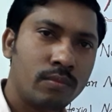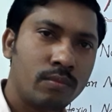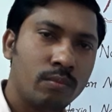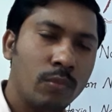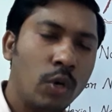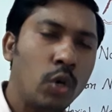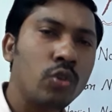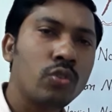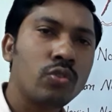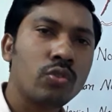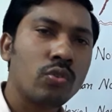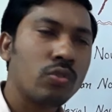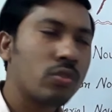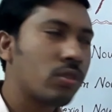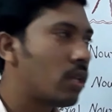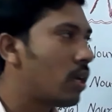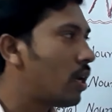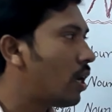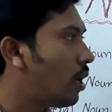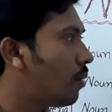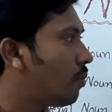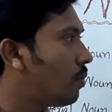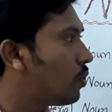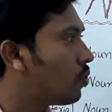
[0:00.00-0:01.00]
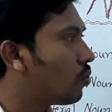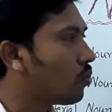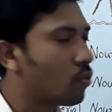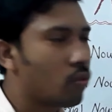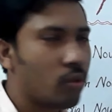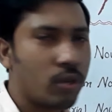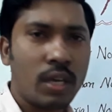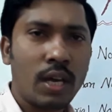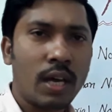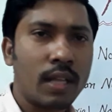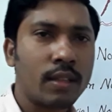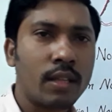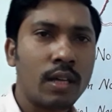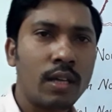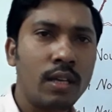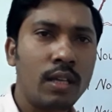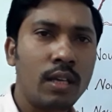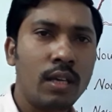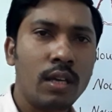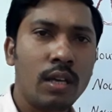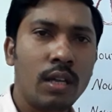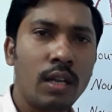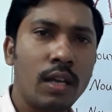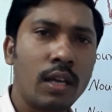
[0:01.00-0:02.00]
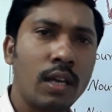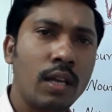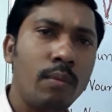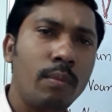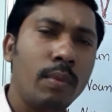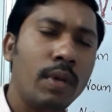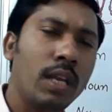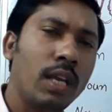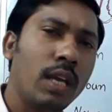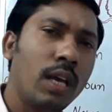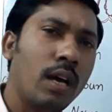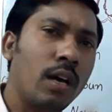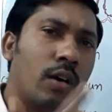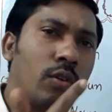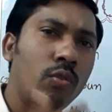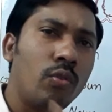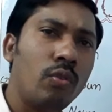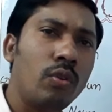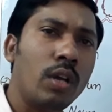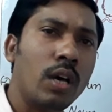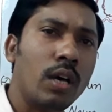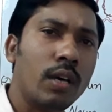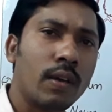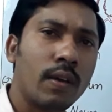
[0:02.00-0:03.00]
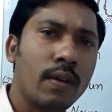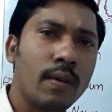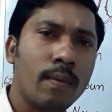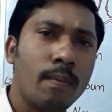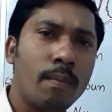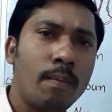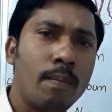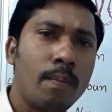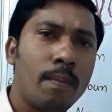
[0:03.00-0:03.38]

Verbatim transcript: बहुत सोचता है अभी तो कोई आता नहीं है लेकिन मेरे यहाँ कौन आ गया